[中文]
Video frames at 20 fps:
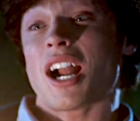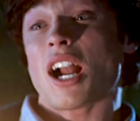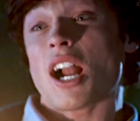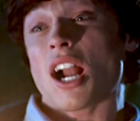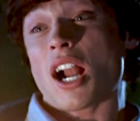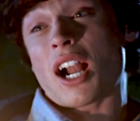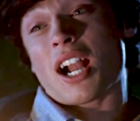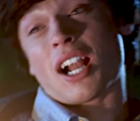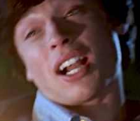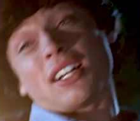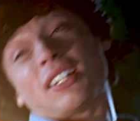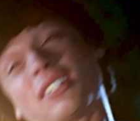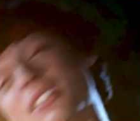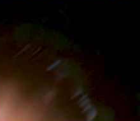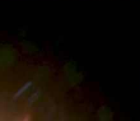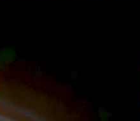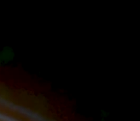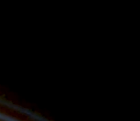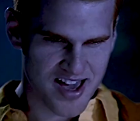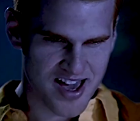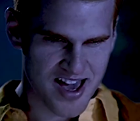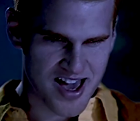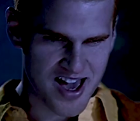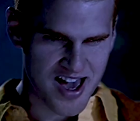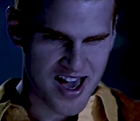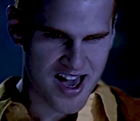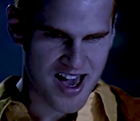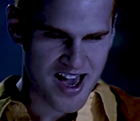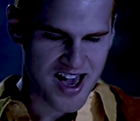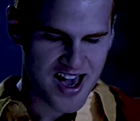解说到此结束，
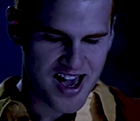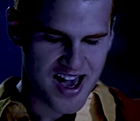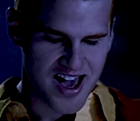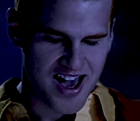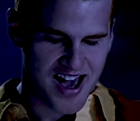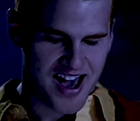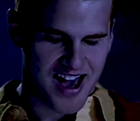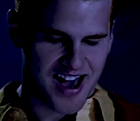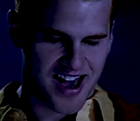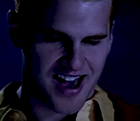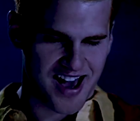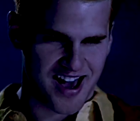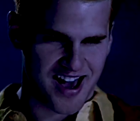我们下次见。